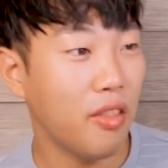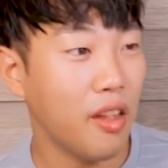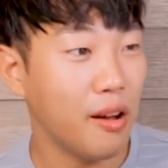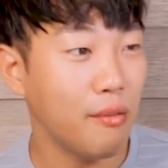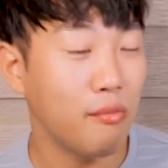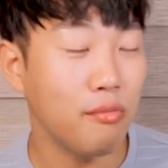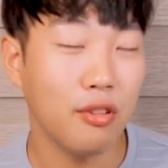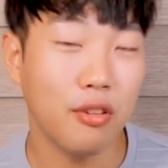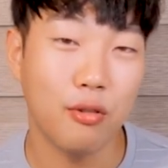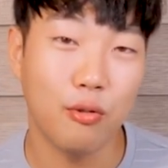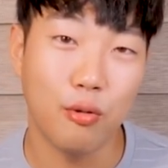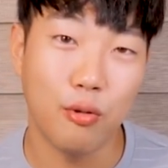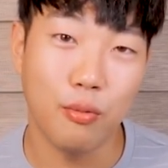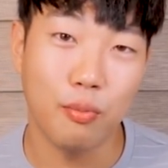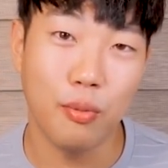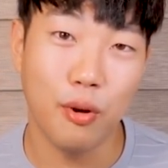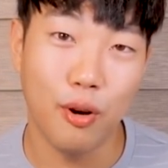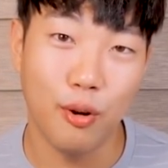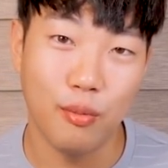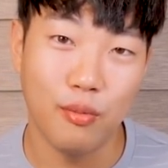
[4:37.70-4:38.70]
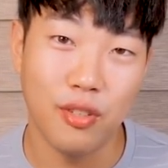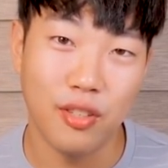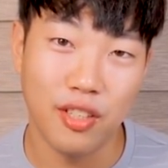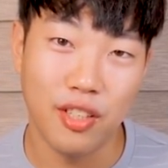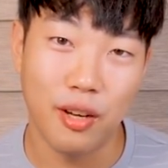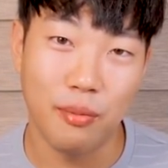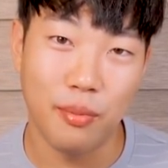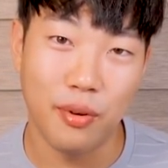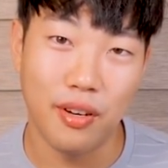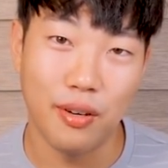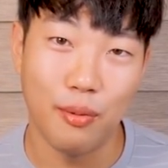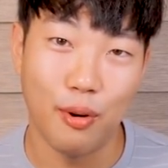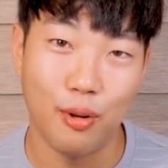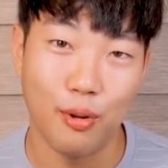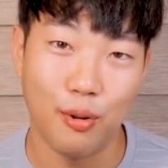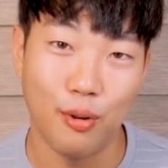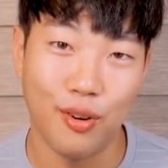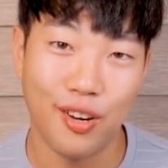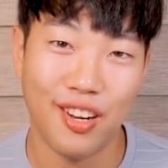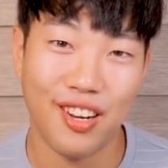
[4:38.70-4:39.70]
다음부터는 꼭뼈 없는 닭발을
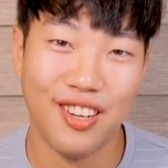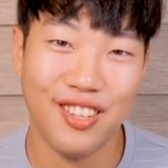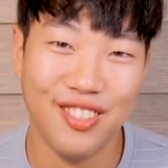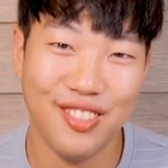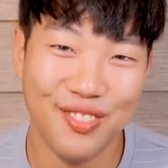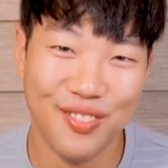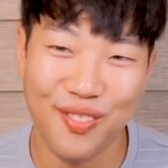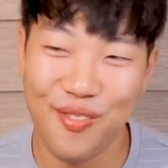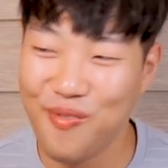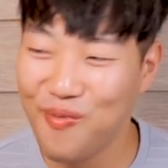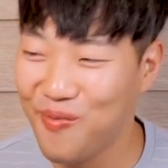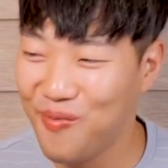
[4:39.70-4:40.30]
먹도록 하겠습니다.